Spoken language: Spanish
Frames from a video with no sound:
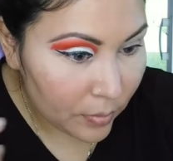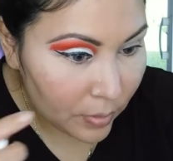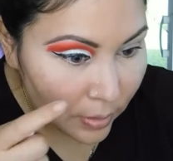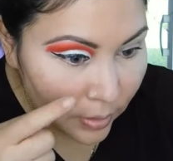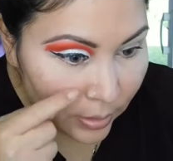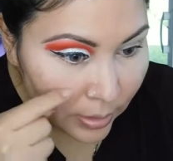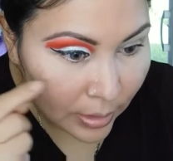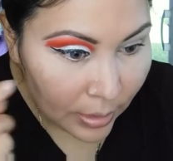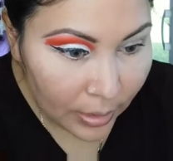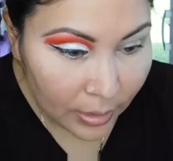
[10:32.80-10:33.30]

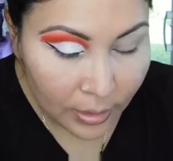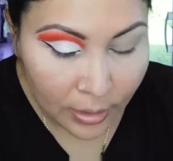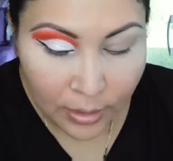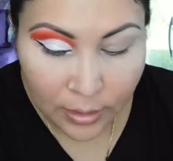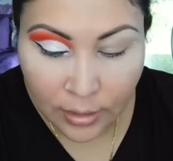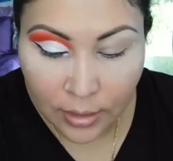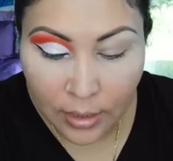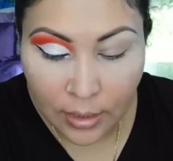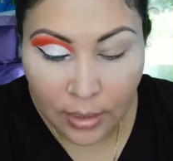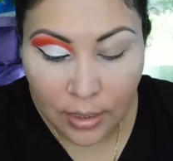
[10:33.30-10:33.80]
el área
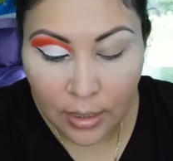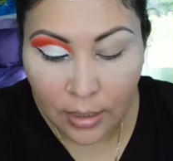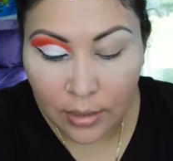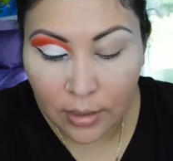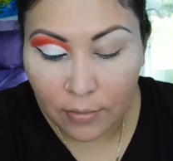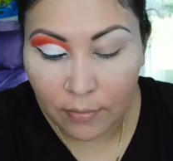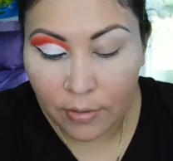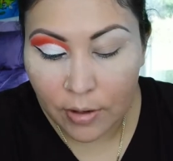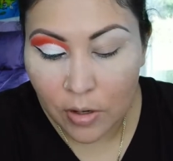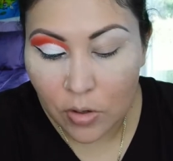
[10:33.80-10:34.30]
de acá de
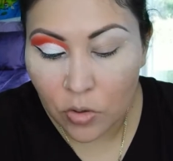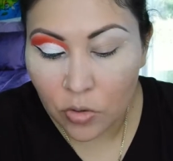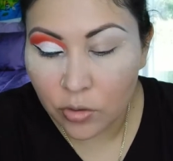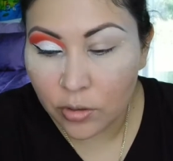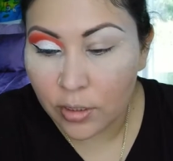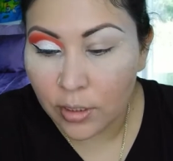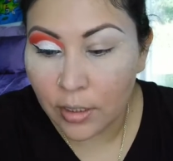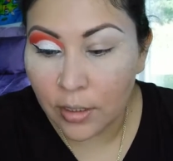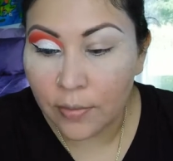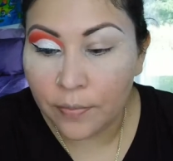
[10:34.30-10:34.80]
abajo
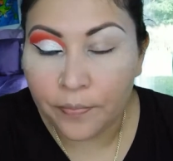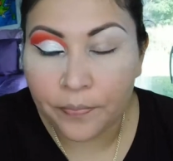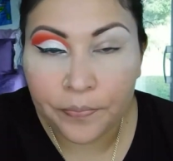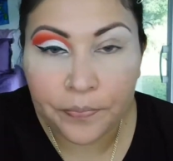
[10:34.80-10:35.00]
de,